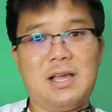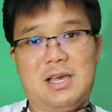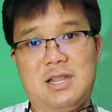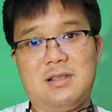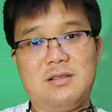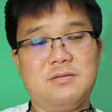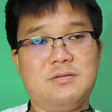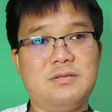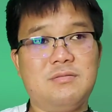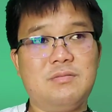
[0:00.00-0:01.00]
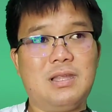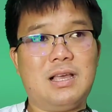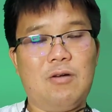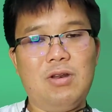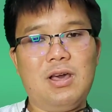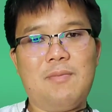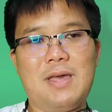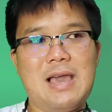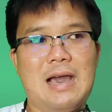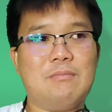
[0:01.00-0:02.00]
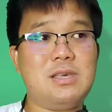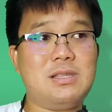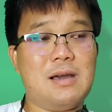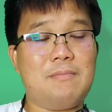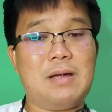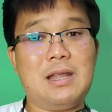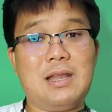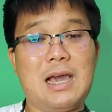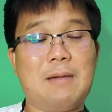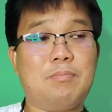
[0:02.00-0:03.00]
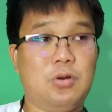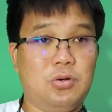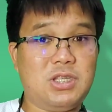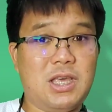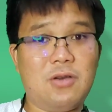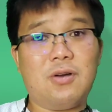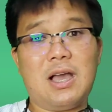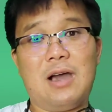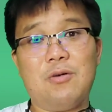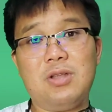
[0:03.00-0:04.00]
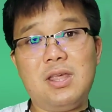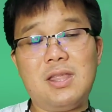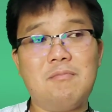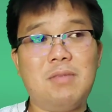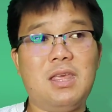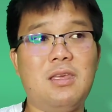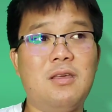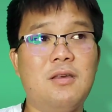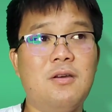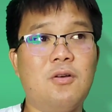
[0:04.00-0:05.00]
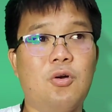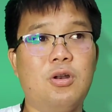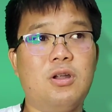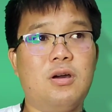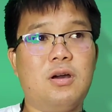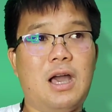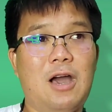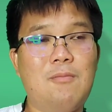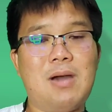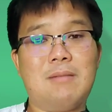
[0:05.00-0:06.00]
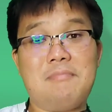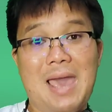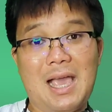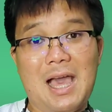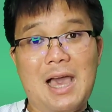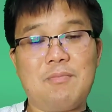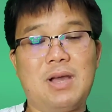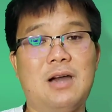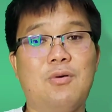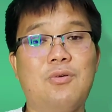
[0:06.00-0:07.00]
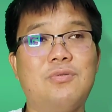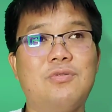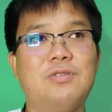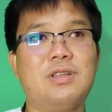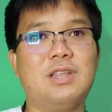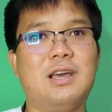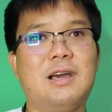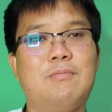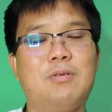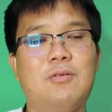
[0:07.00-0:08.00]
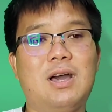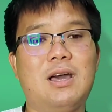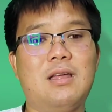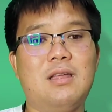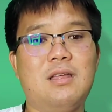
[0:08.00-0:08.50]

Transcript: อย่างนั้นเขาเลยพยายามที่จะพัฒนาโปรเจกต์ของเขาที่จะมีคนเข้ามาแบ็กอัพเขานะครับเพราะว่า